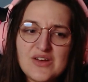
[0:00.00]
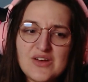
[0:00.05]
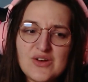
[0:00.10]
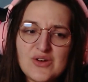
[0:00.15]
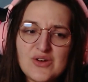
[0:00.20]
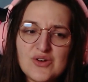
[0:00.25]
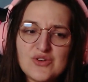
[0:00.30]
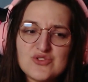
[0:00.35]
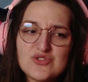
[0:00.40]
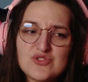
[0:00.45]

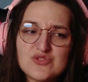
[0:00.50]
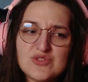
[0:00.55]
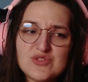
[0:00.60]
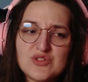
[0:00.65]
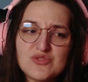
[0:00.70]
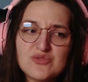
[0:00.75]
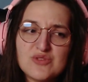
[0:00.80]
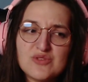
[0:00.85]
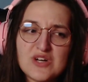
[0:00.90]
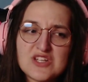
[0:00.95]
Euh, je souhaite
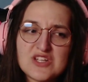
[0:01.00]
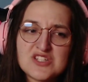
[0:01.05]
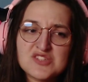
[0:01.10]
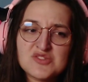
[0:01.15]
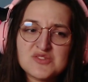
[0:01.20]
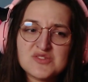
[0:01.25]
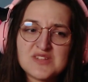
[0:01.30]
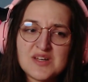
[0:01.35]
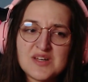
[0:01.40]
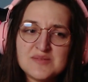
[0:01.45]
courage à
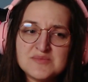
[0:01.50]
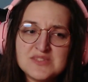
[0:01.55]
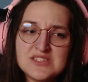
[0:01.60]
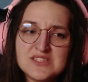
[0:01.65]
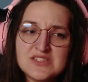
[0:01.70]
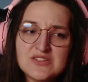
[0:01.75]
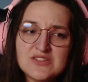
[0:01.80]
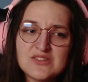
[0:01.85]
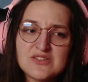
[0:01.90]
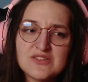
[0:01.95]
notre ami
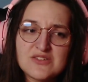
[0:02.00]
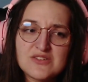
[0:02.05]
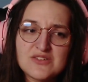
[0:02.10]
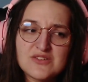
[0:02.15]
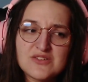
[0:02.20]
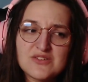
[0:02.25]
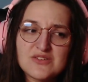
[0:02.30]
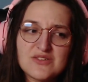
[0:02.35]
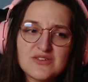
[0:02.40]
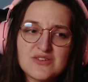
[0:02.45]

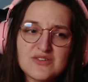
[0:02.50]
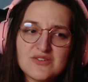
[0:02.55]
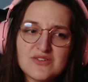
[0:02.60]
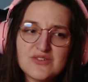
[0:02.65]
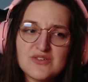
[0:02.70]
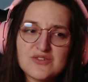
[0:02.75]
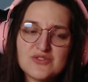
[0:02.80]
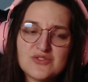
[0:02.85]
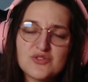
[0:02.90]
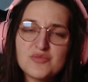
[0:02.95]

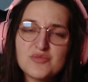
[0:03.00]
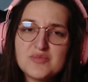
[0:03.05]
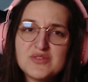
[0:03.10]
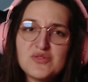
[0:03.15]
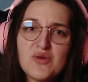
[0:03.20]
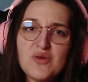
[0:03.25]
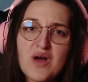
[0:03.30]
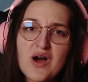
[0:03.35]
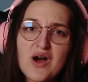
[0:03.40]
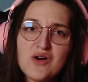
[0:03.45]
copie euh, de
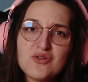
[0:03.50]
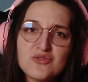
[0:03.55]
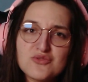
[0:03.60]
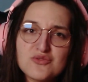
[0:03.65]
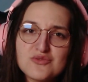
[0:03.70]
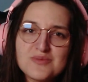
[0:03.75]
Aoru,